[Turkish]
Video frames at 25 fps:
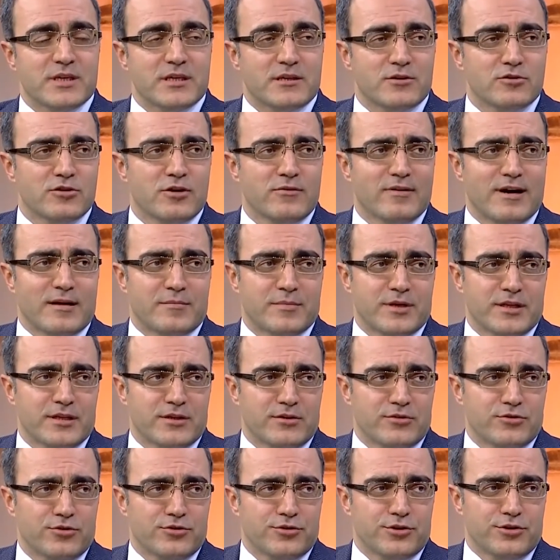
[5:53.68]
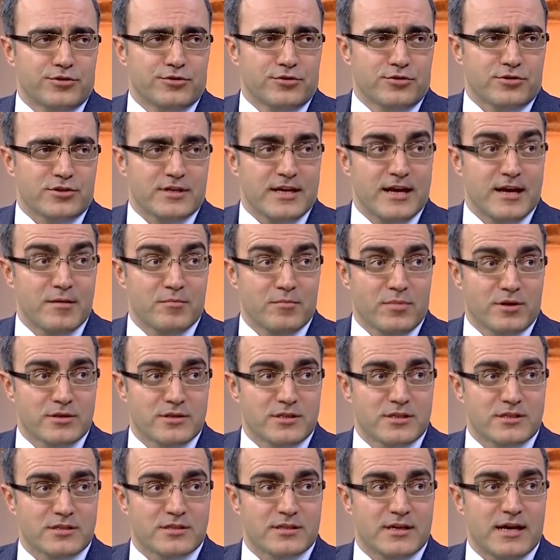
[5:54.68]
kilo vermelerini öneriyoruz. En
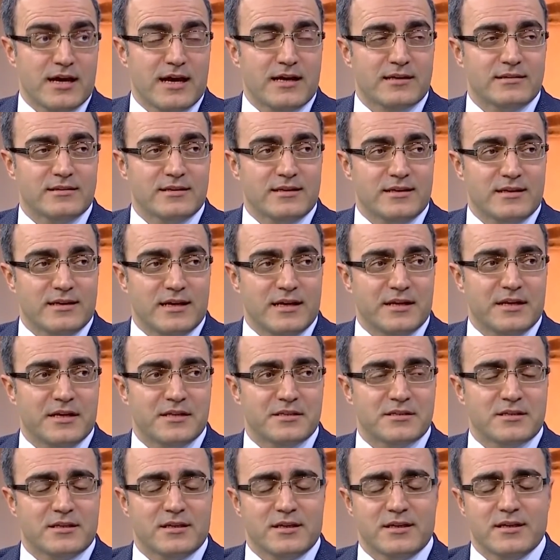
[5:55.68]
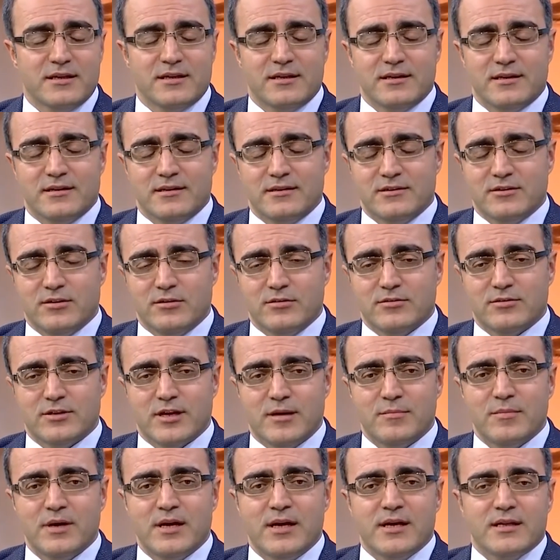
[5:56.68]
basit, en, en etkili
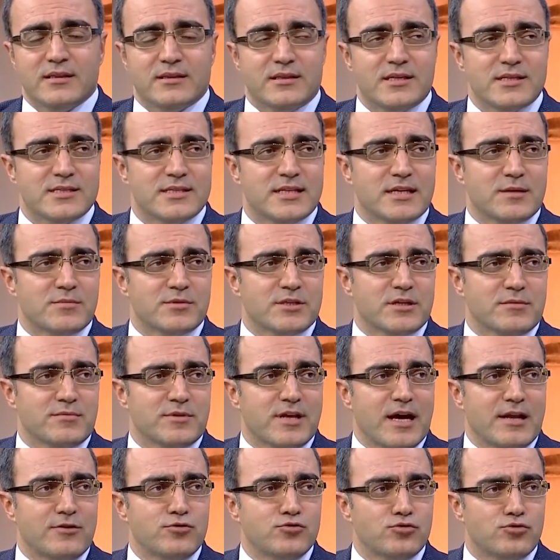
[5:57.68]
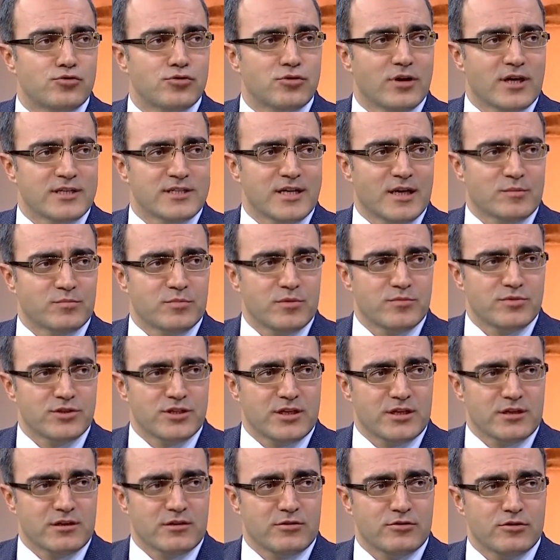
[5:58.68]
yöntem. Dizlerimize binen yükü azaltmamız
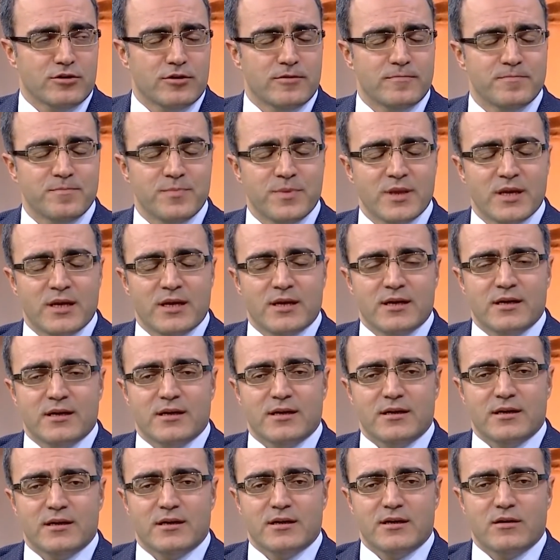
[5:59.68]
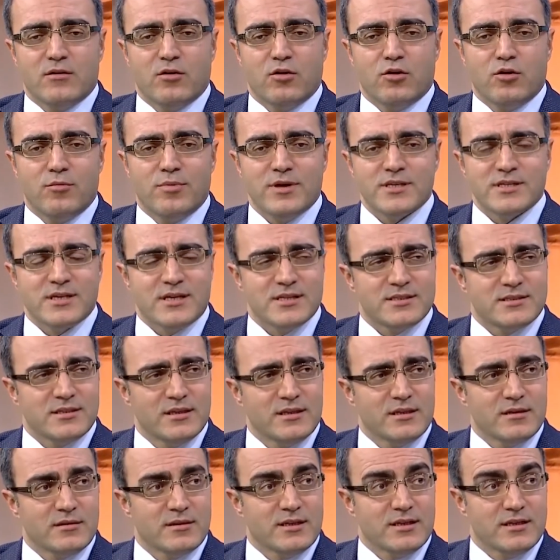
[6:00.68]
gerekiyor. Ee, obez
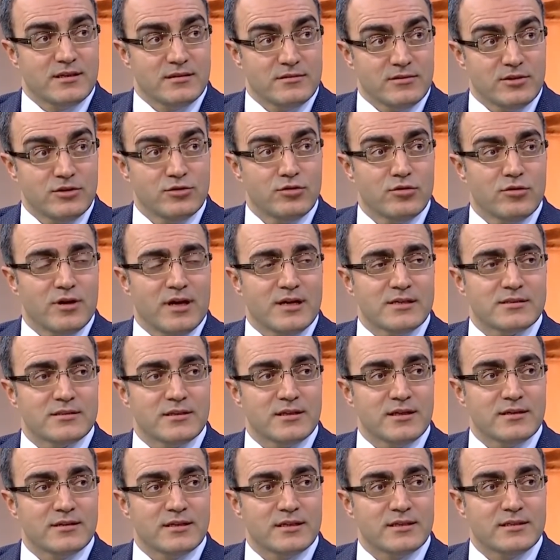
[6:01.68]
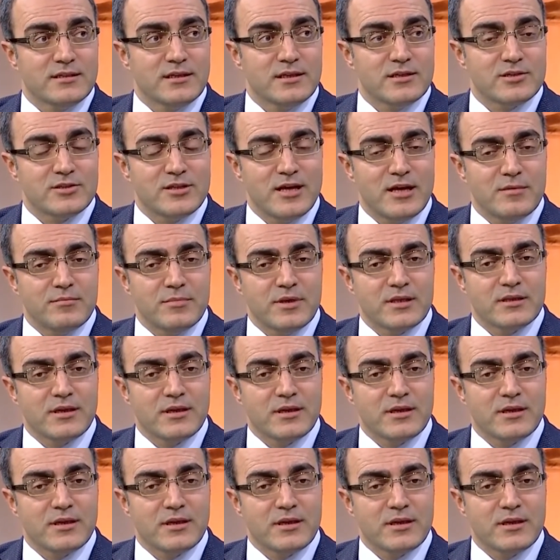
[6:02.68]
hastalarda, kilolu hastalarda kireçlenme